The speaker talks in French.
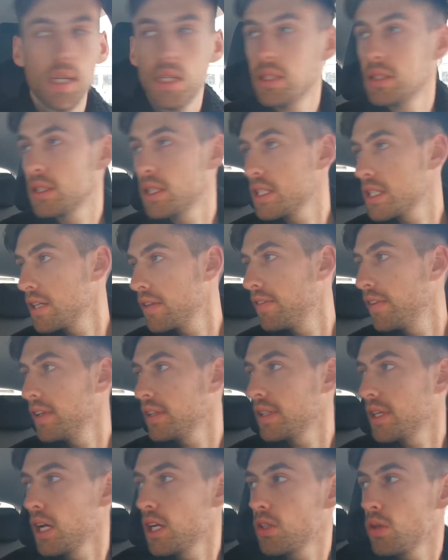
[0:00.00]
Est-ce que j'ai fait
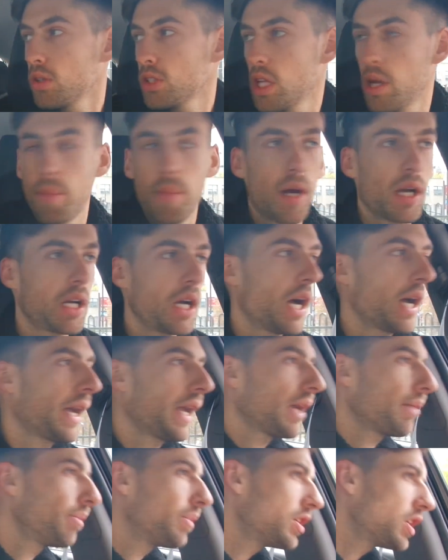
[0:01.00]
quelque chose de pas
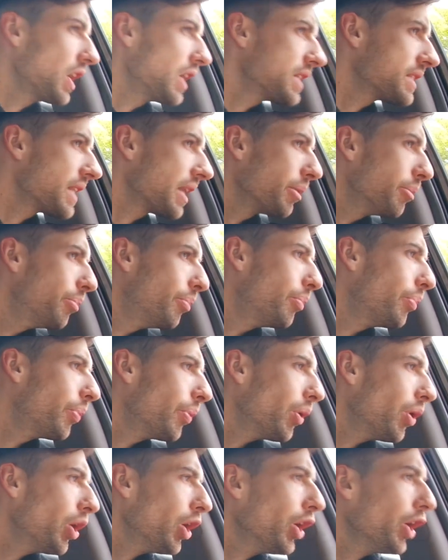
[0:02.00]
correct puis je le sais
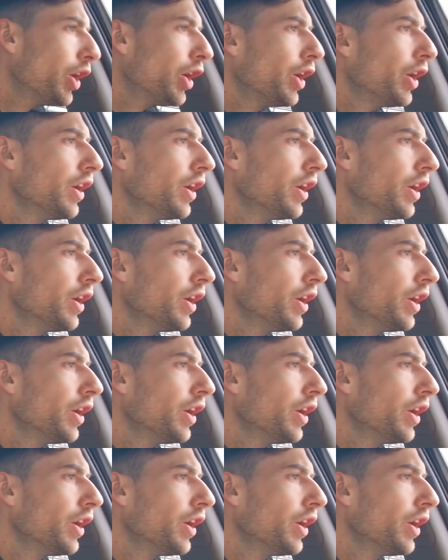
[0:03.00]
pas?